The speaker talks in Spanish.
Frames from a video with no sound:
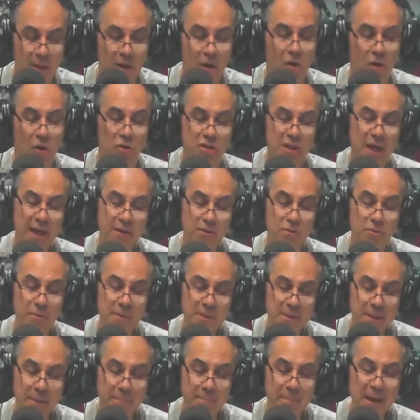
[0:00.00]
o sea que
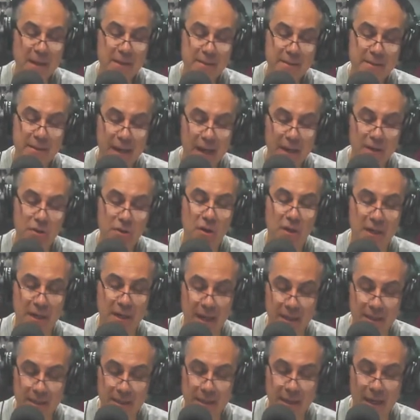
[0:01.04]
estuviste 20 este años
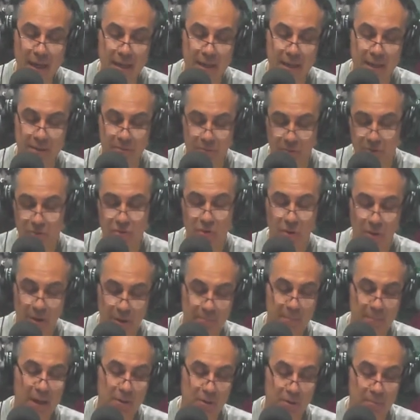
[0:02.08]
radicada en nuestro
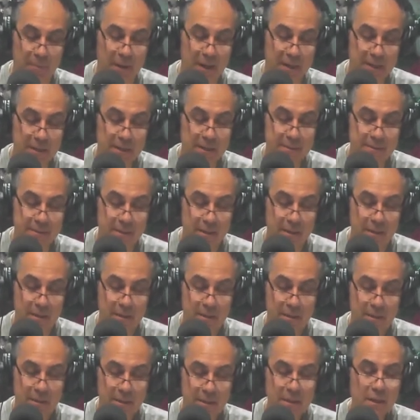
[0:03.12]
hermano país
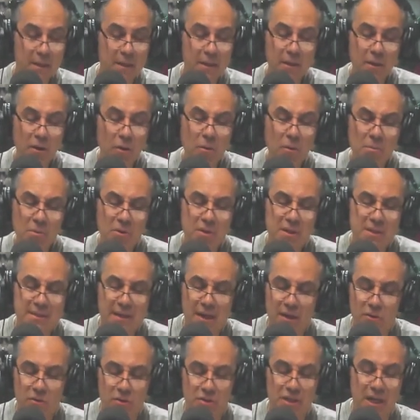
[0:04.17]
¿Y, cómo
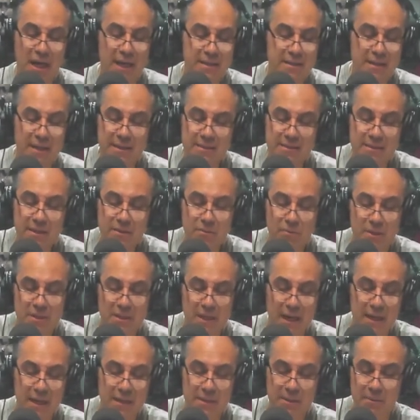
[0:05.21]
desarrollaste allí
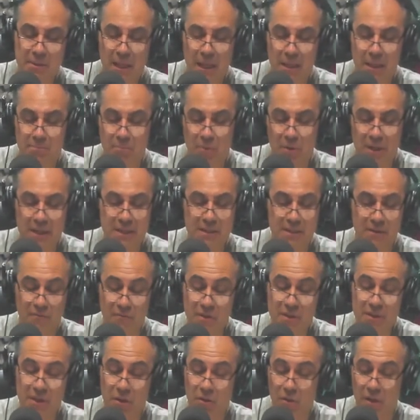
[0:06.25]
nuestra actividad? Porque te
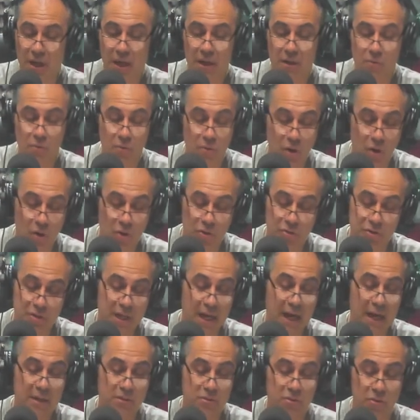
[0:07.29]
fuiste con algunos
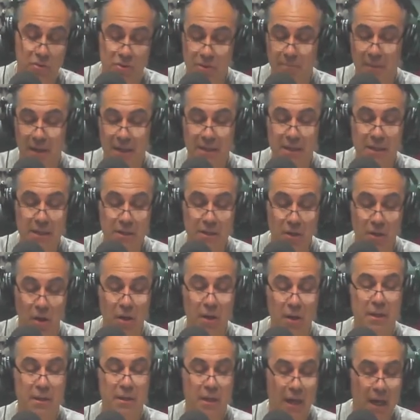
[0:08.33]
contactos, imagino,
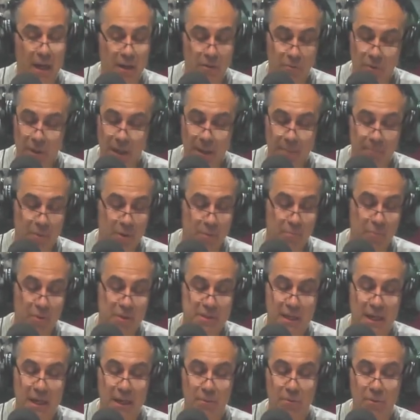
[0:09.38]
alguna
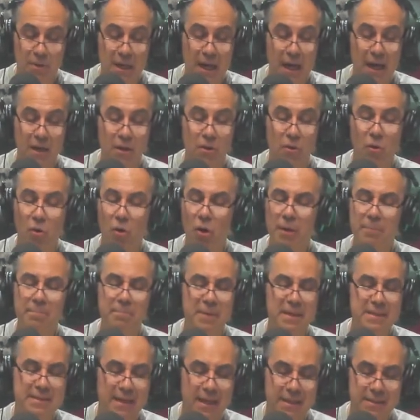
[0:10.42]
propuesta laboral o
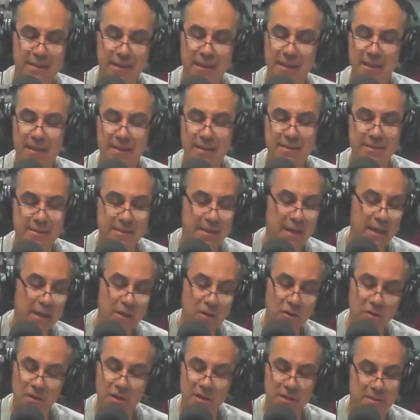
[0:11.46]
empezaste de
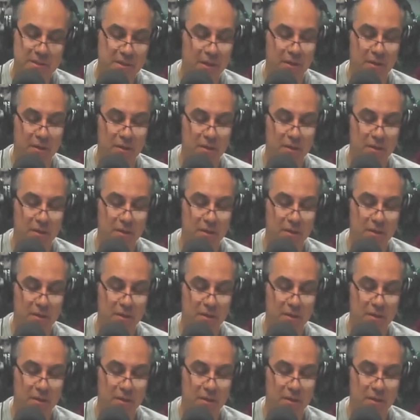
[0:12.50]
cero, de cero.